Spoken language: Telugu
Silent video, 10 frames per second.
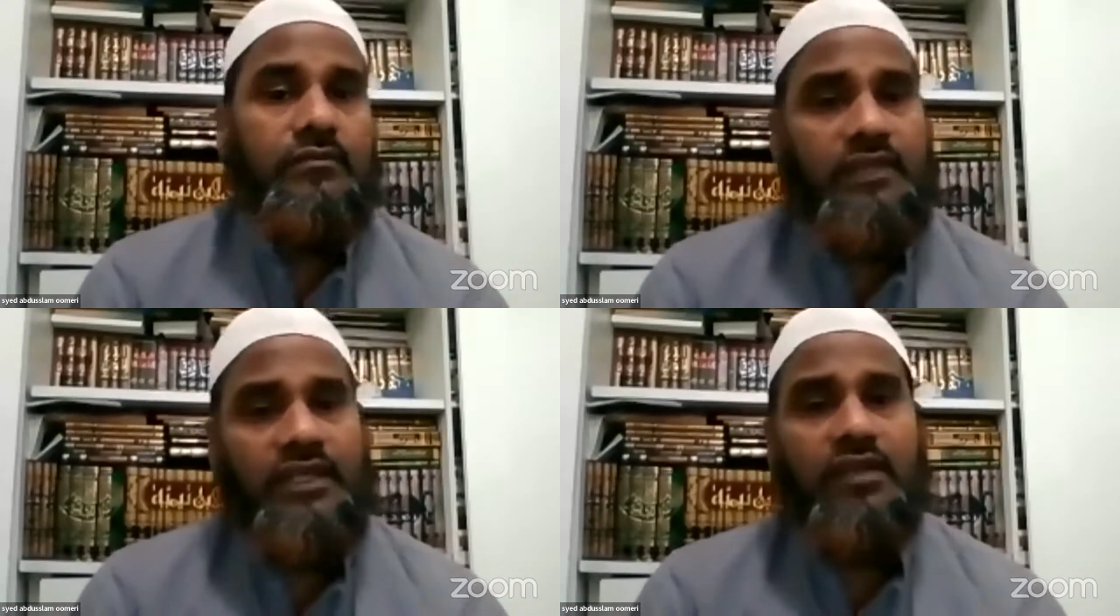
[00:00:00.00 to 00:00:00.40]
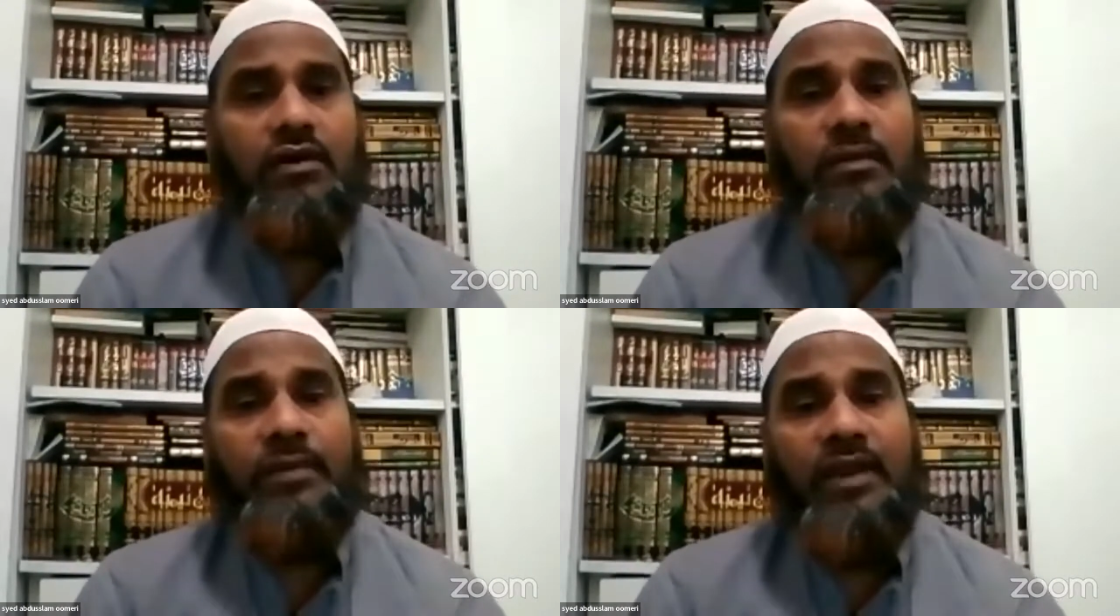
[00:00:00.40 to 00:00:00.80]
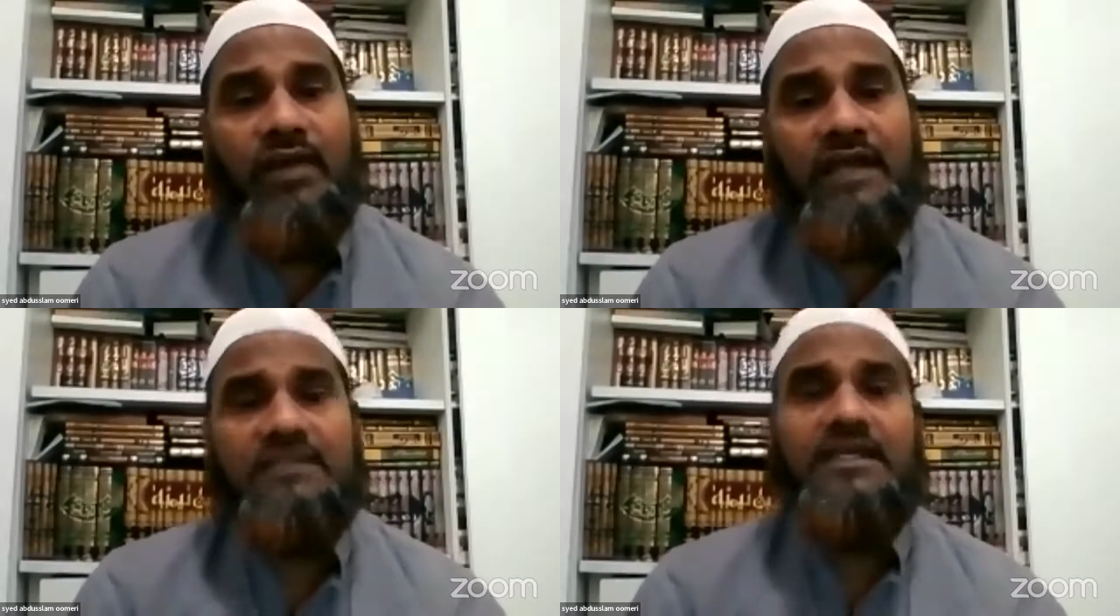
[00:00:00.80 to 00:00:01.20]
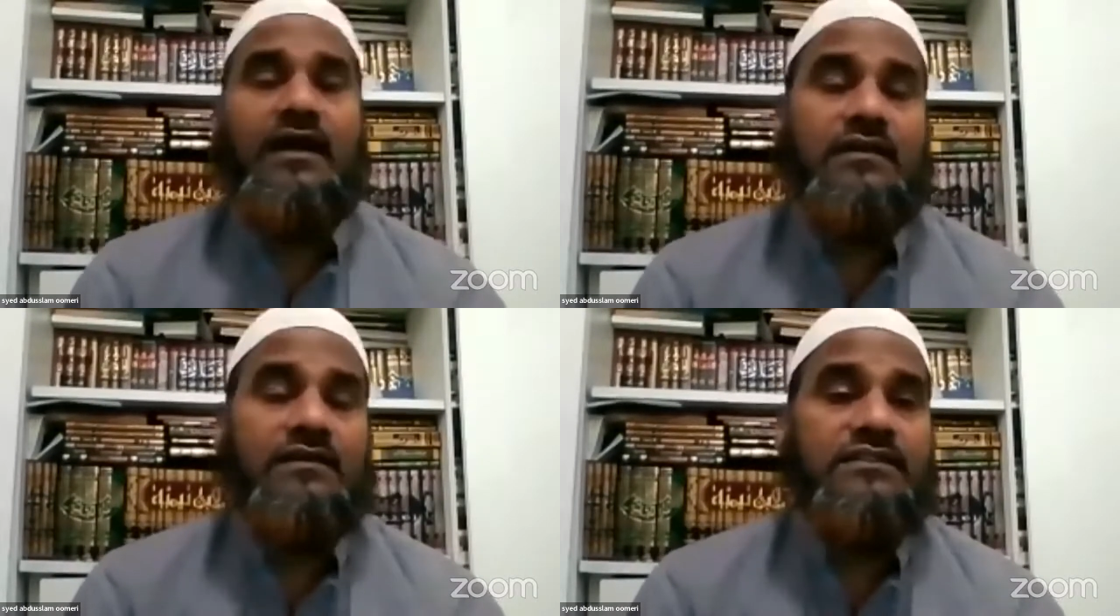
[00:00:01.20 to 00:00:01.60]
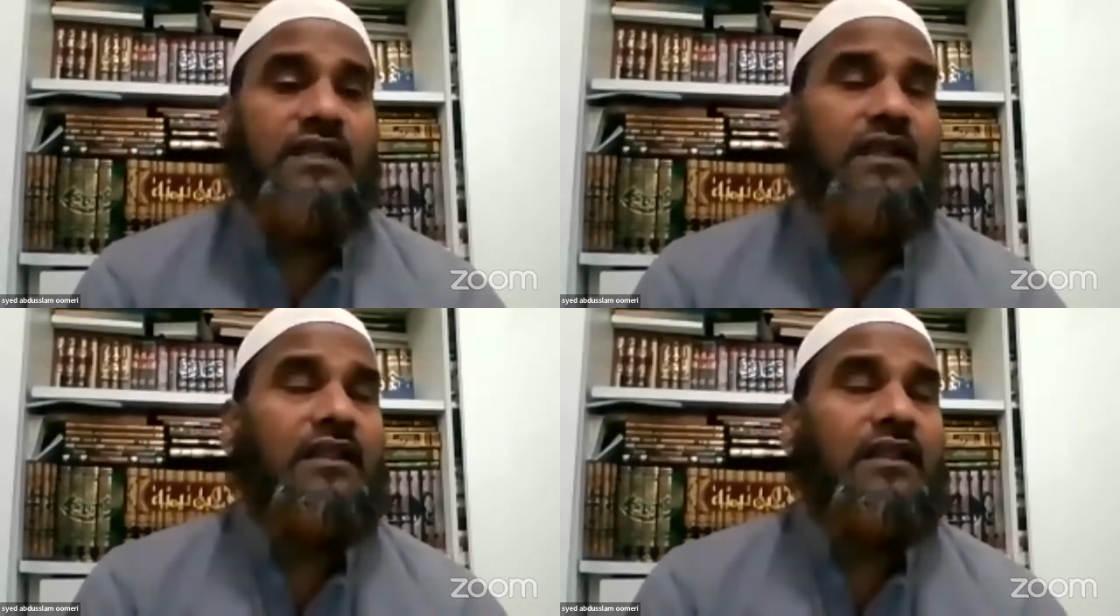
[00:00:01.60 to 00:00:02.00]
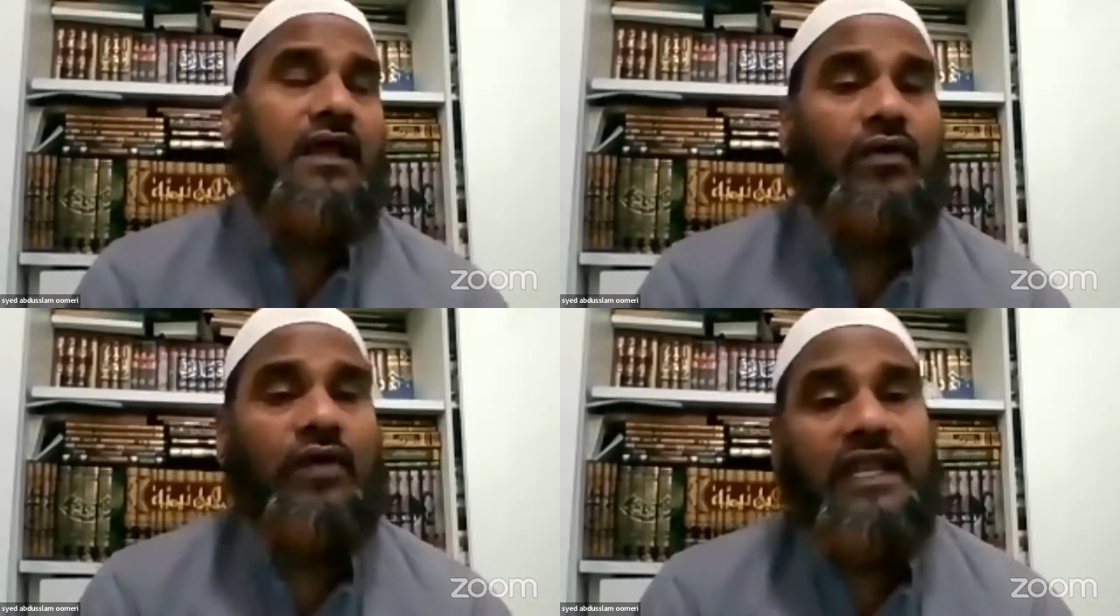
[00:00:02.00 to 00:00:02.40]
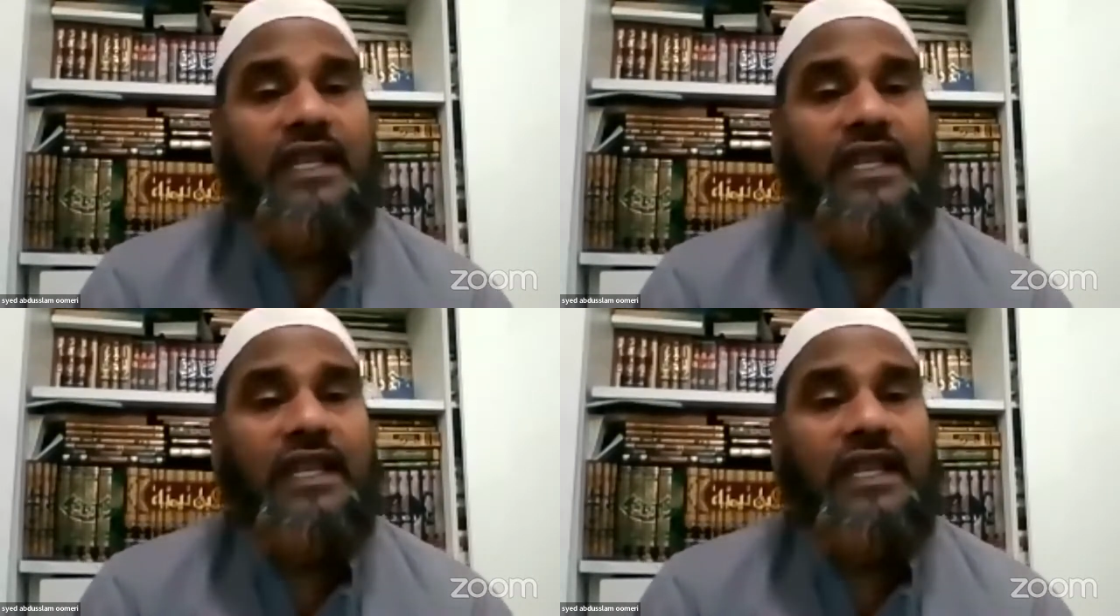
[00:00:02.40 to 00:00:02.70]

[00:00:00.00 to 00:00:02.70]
మీలో ప్రవక్త సలల్లాహు అలీ